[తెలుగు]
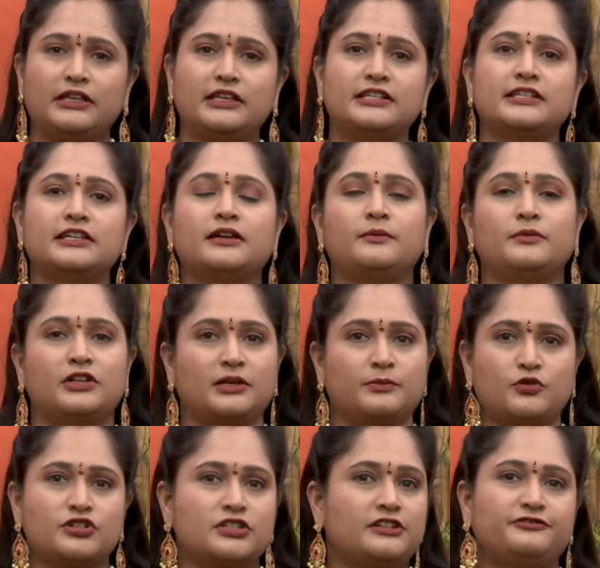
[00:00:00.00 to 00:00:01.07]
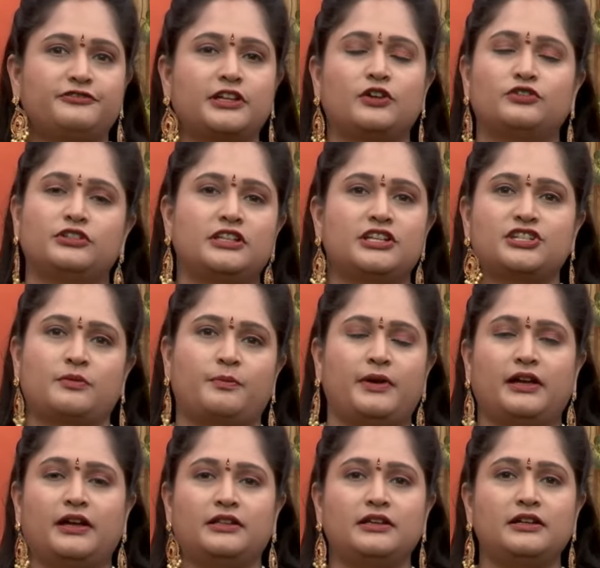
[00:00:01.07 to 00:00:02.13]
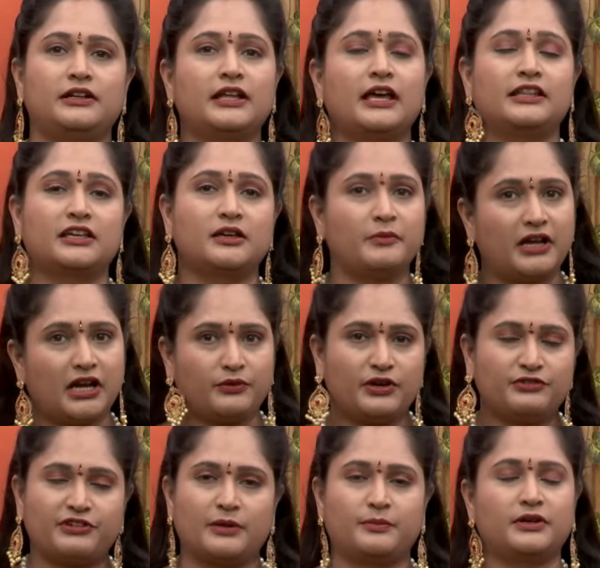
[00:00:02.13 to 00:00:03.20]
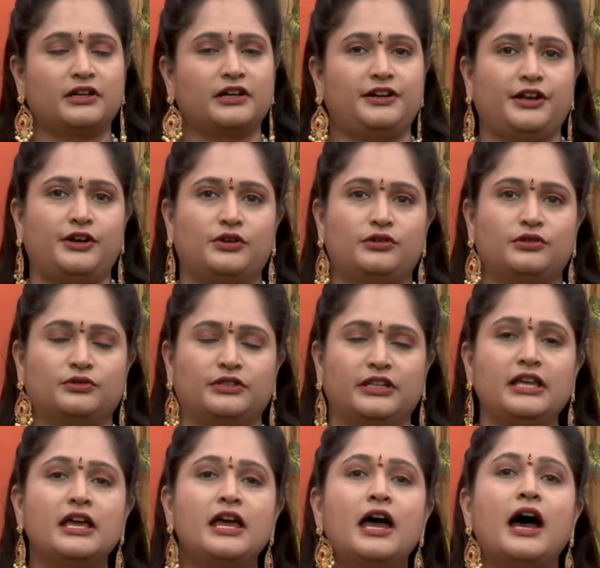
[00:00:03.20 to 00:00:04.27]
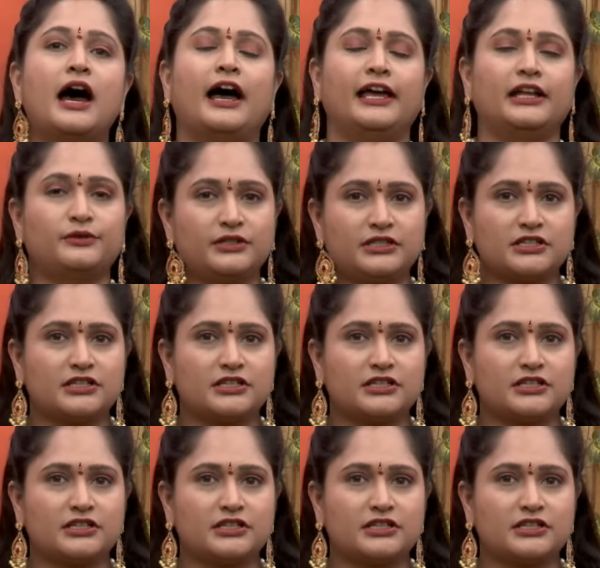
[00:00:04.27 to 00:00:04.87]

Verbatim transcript: ఈజీగా మనకి మోషన్ ఫ్రీ అవుతుందని చెప్పాం కదా అంటే hmm. అధికమైనటువంటి ఫైబర్ కంటెంట్ ఉంటుంది ఆయుర్వేద